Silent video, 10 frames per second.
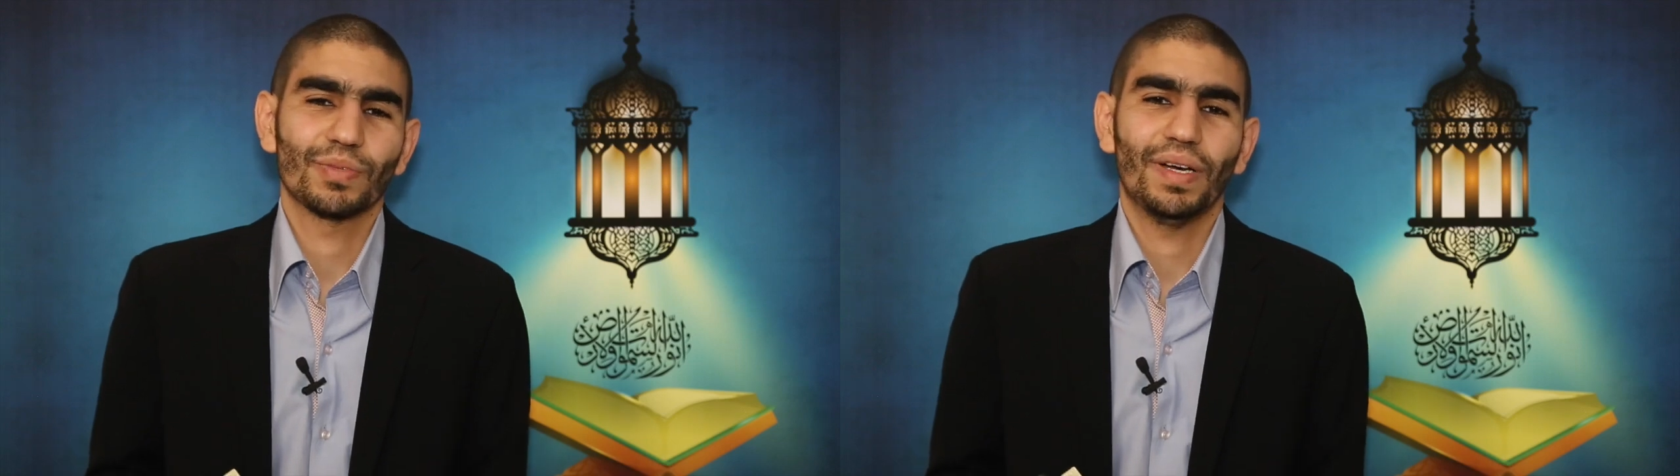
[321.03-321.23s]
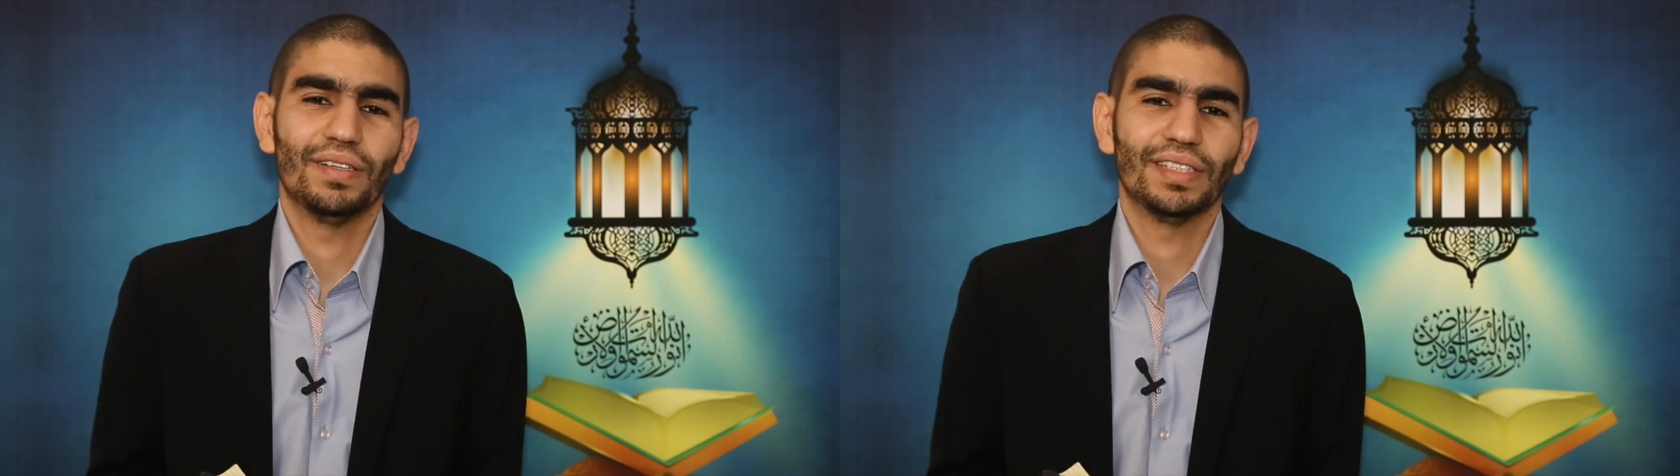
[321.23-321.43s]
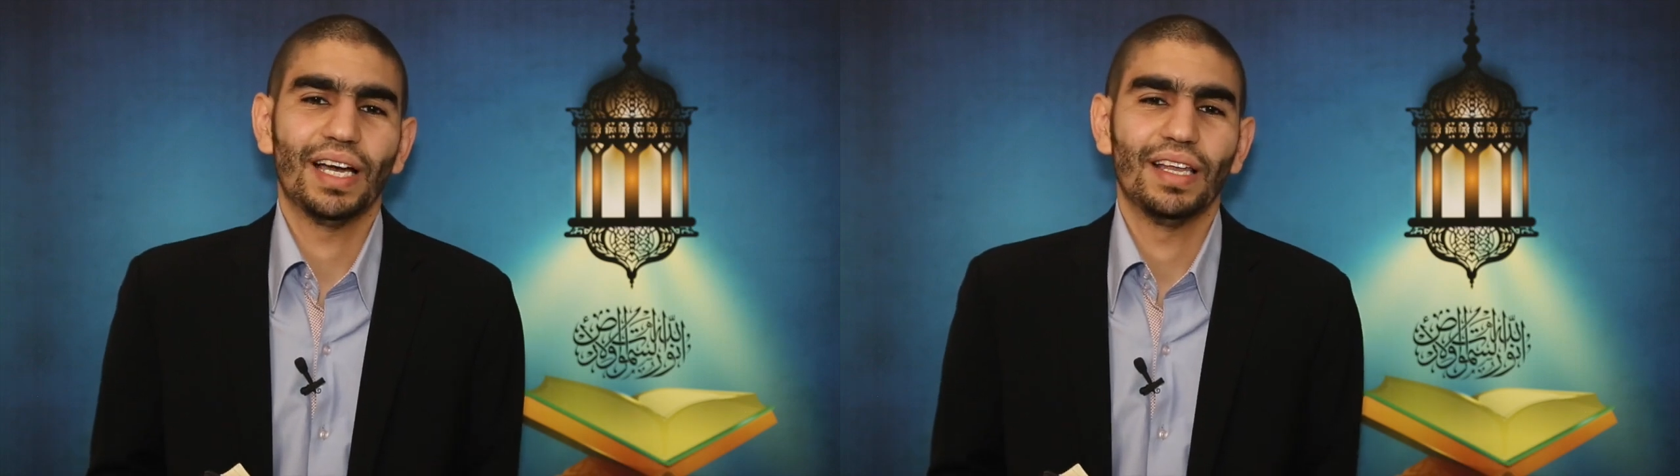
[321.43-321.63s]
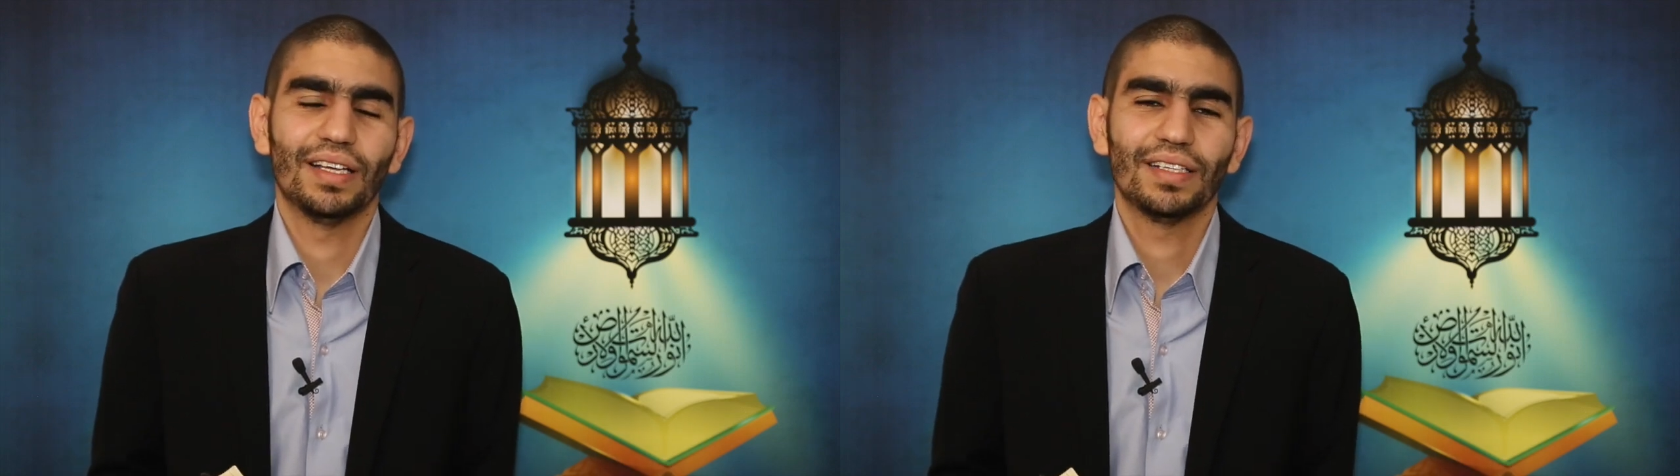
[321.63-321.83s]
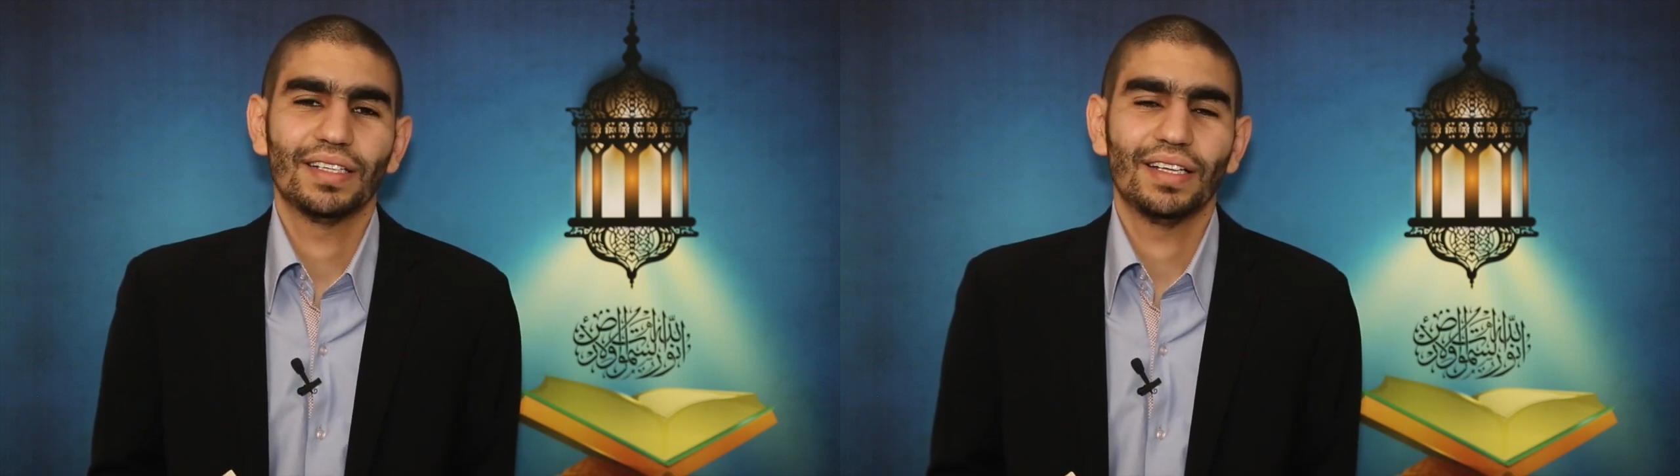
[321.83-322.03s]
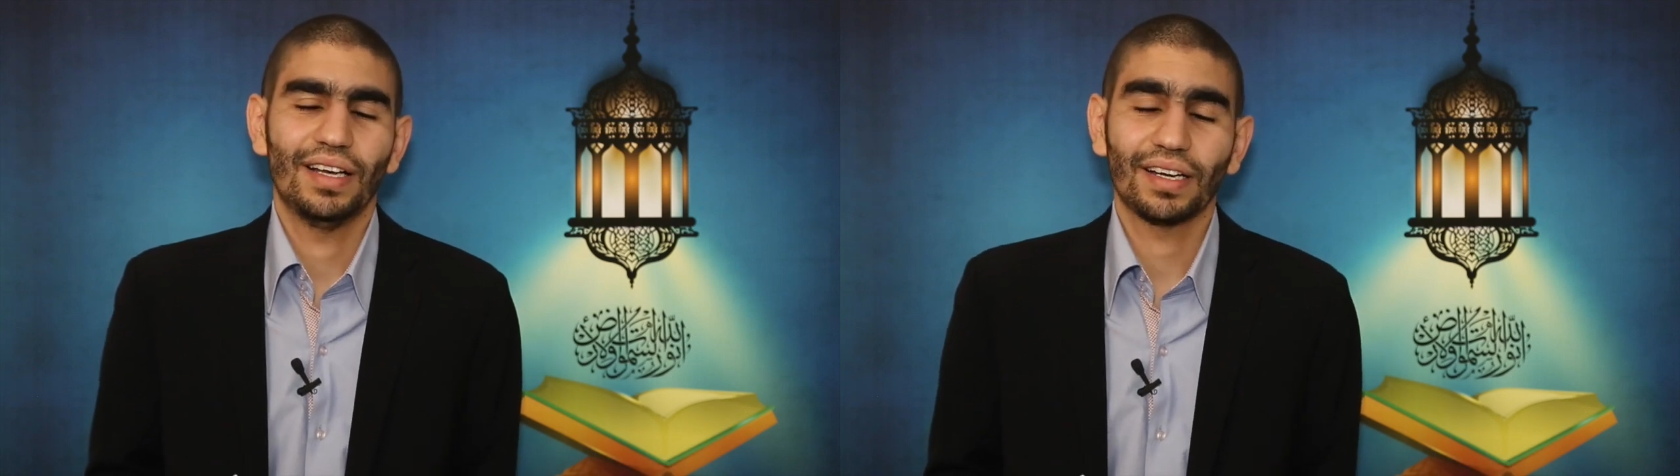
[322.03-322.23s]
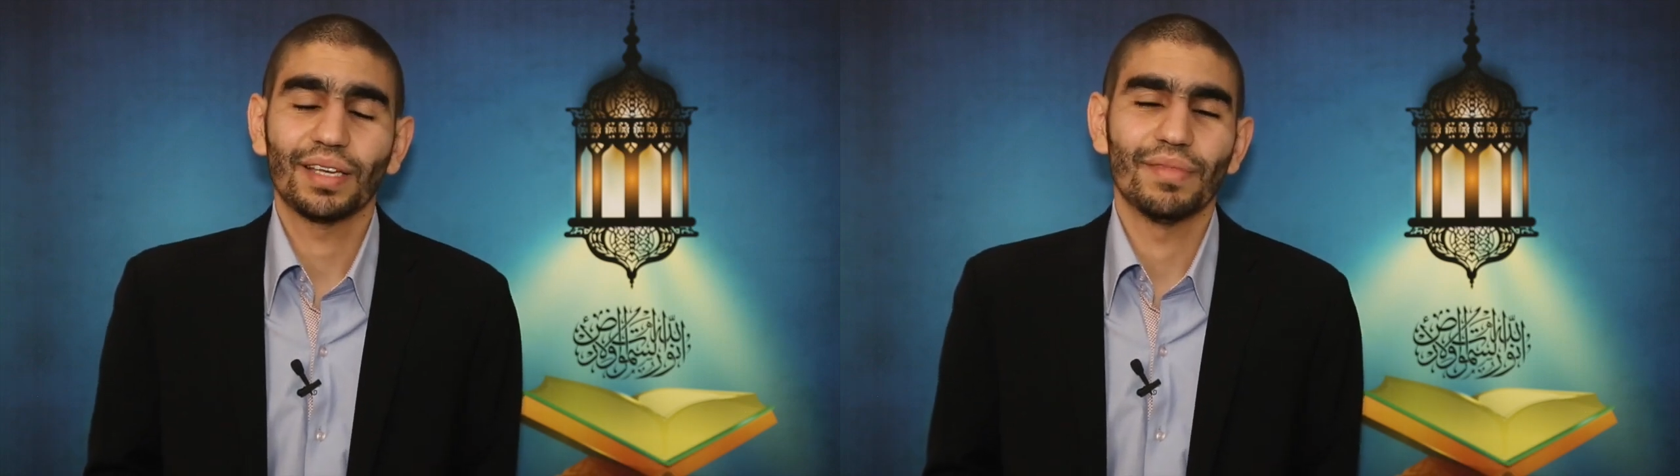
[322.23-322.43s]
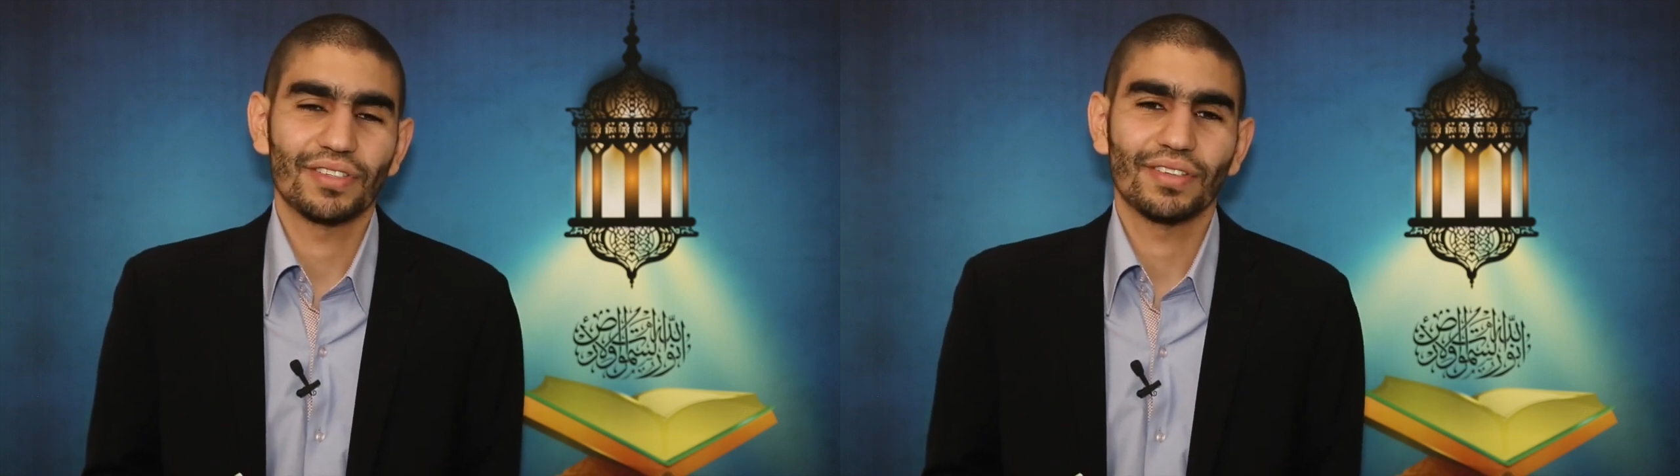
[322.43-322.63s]
subhanahu wa ta'ala.
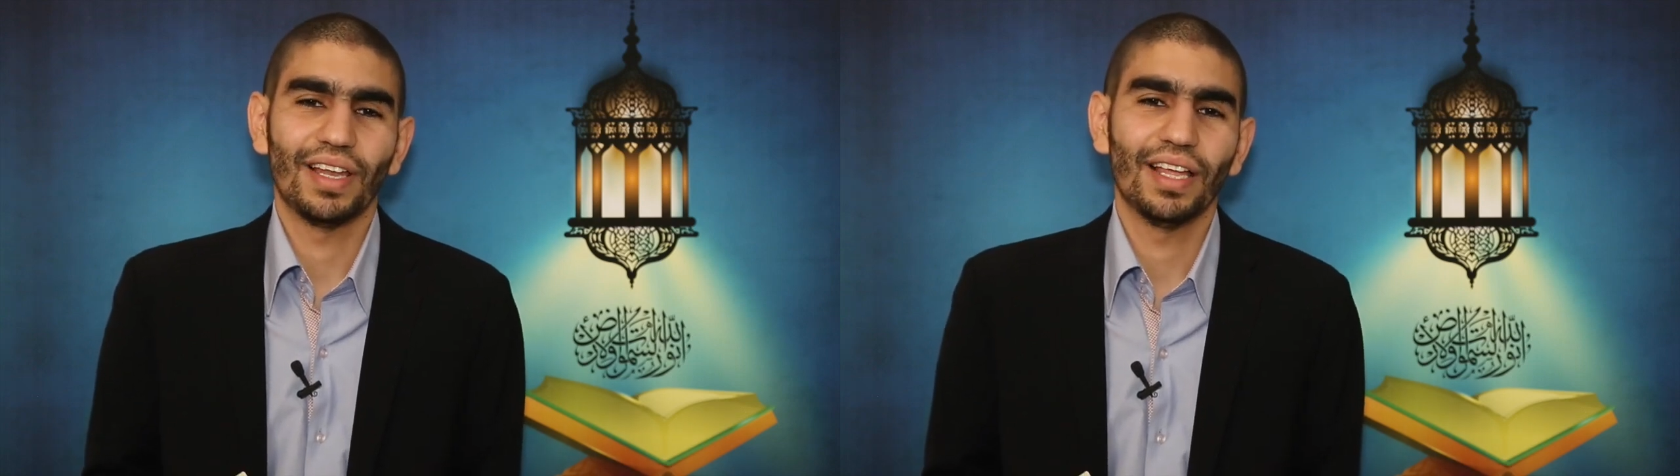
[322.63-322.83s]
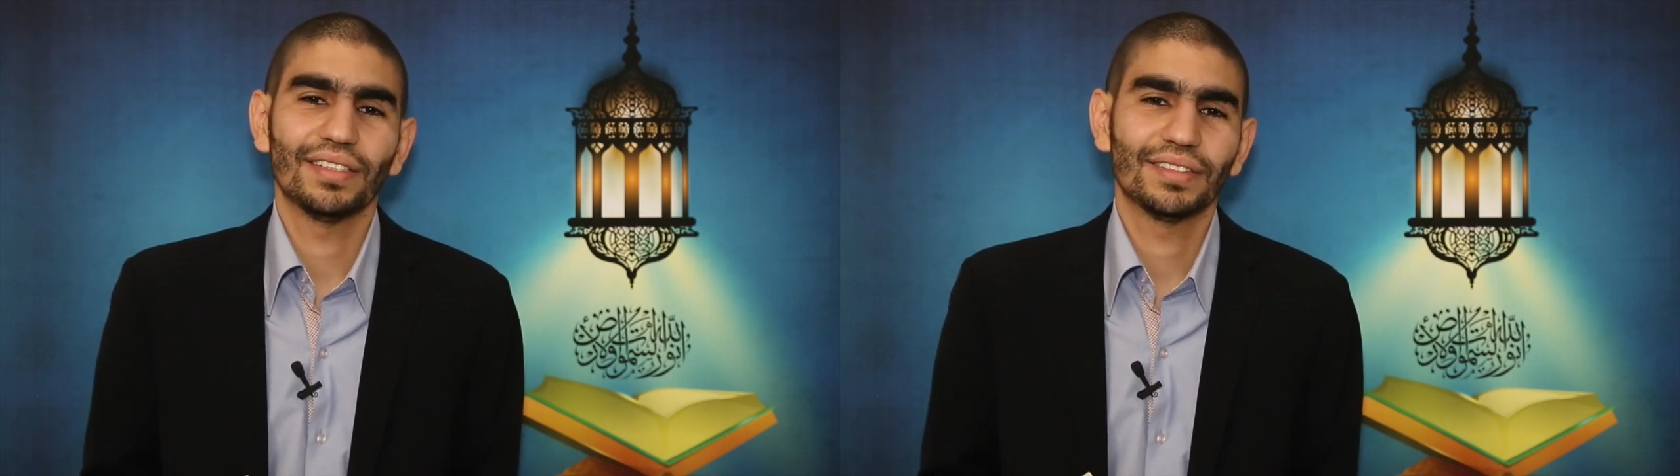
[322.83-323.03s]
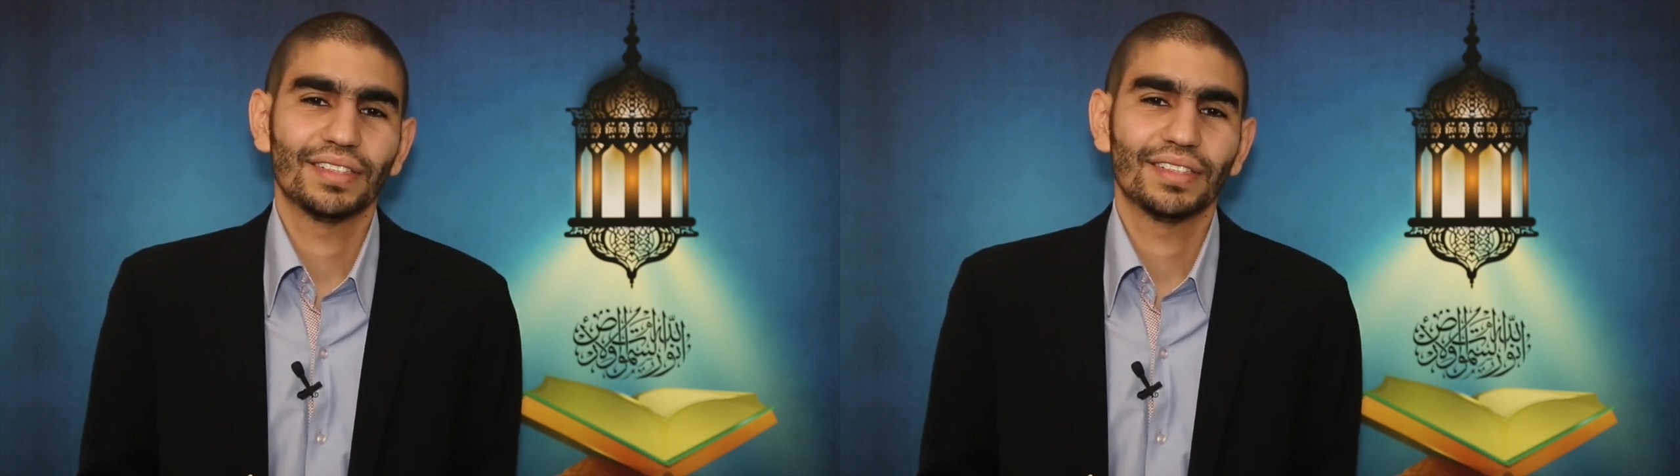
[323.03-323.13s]
Aqim salat.